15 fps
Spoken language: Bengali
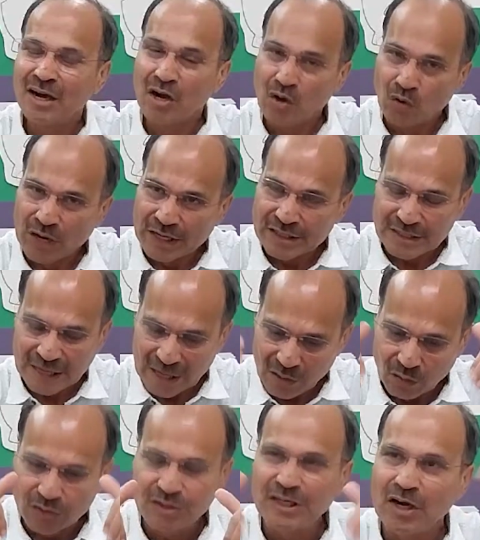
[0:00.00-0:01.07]
লড়েছি
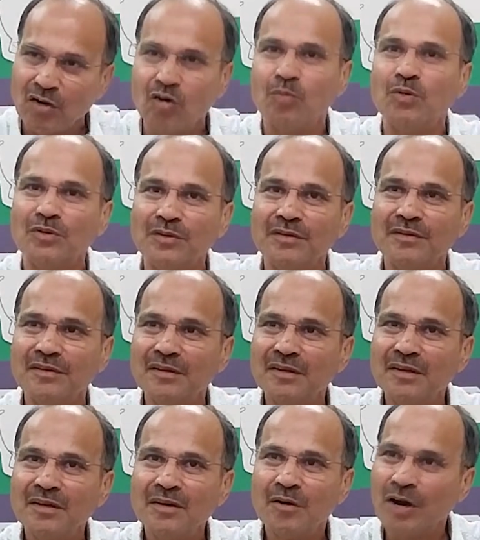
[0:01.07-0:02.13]
লড়ছি লড়ব
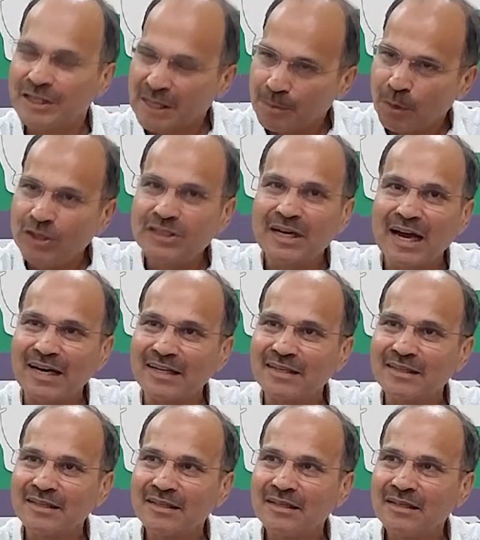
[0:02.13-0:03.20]
হয়েছে পরিষ্কার
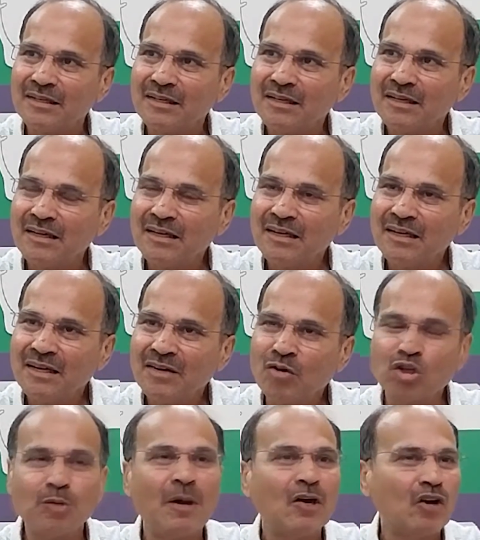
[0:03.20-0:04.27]

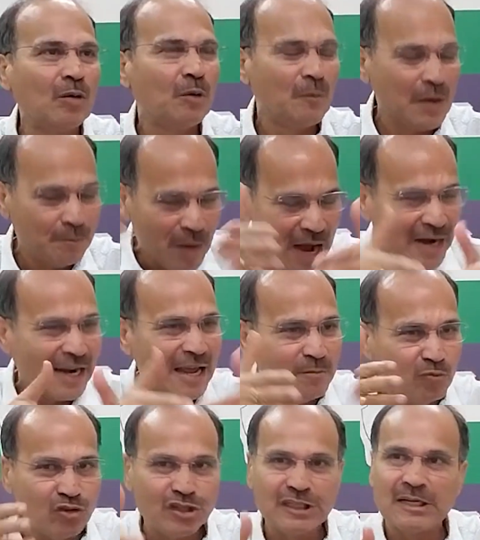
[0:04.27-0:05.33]
কতবার করে বলবে বাংলায়
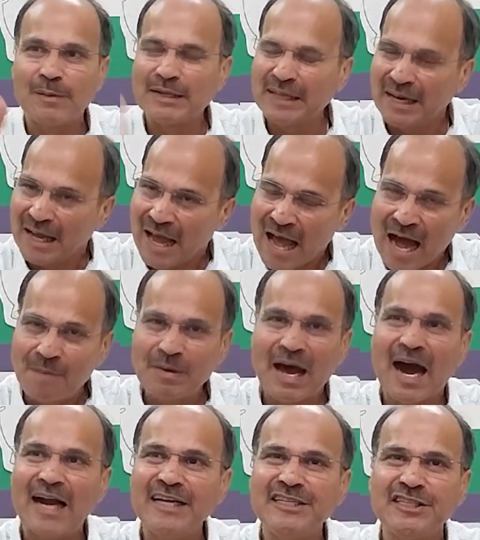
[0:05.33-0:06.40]
মুর্শিদাবাদে আমরা
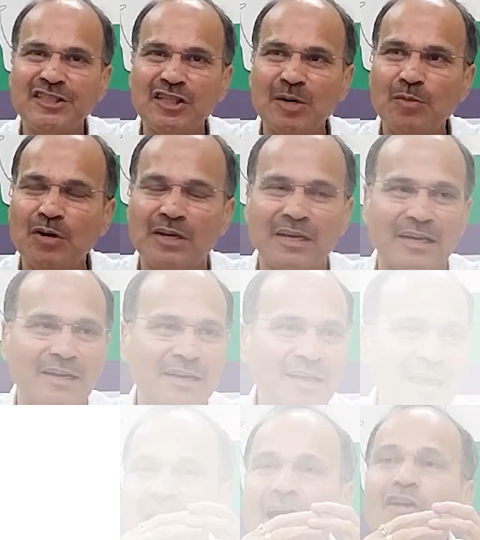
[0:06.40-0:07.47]
হারিয়েছি তৃণমূলকে
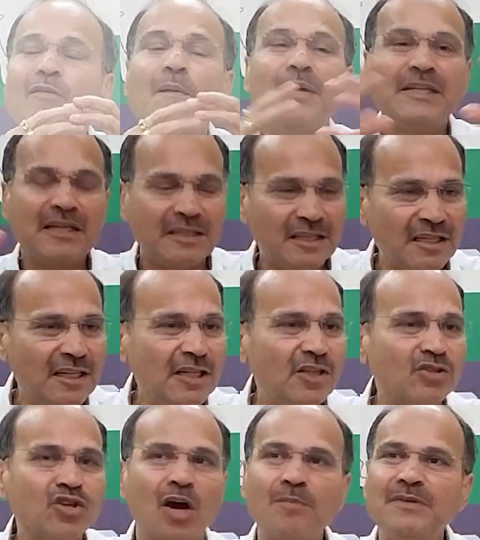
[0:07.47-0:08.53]
এখন ব্যাপার হচ্ছে দিদি তো
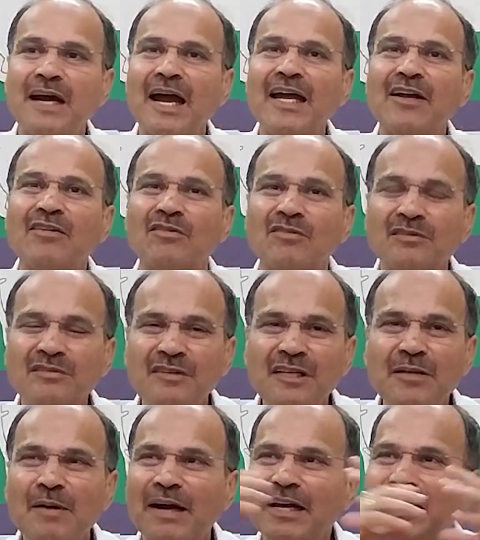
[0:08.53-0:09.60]
সব জায়গায়
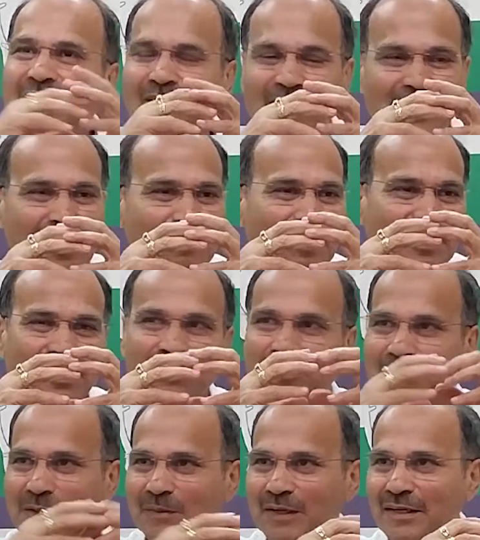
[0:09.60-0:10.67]
দিদিমাগিরি করে তো আমরা কি
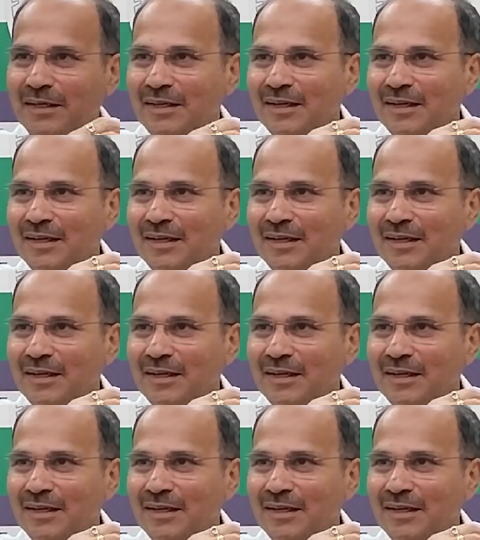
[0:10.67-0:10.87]
করতে পারি